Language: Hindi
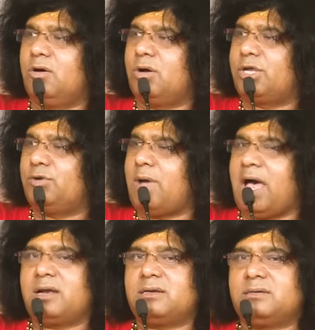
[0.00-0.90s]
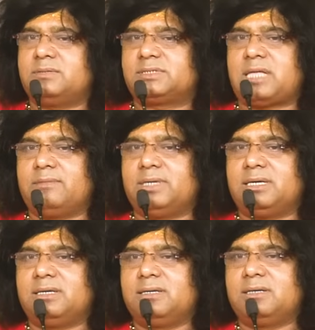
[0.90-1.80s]
और युवान अवस्था में
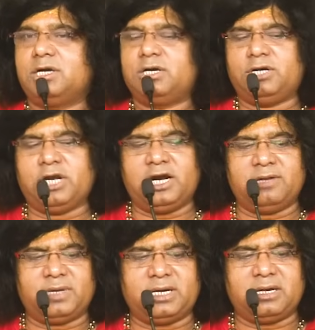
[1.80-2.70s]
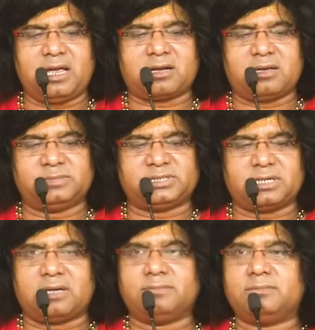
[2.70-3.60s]
डेढ़ महीना कम
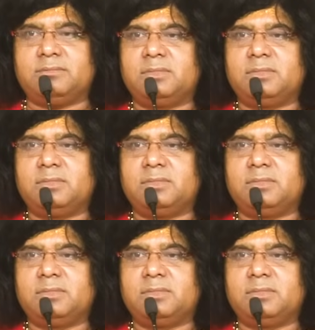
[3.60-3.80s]
से कम